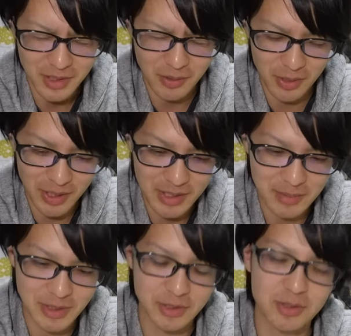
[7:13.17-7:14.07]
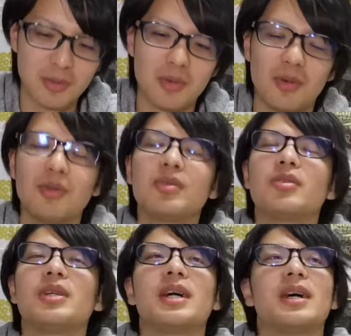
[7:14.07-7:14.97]
お願いします。ちょっともう、ほんと
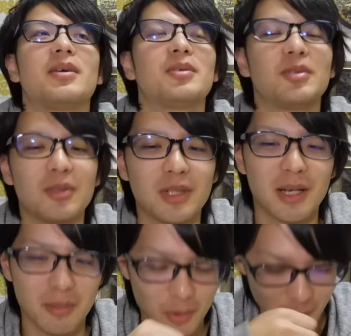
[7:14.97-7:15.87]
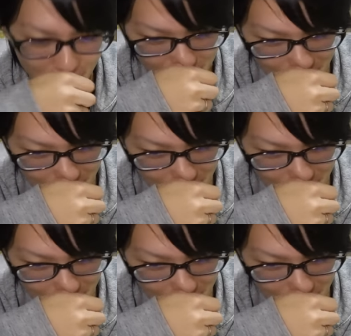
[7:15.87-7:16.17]
お願い。ほんとお願い。もうこれ、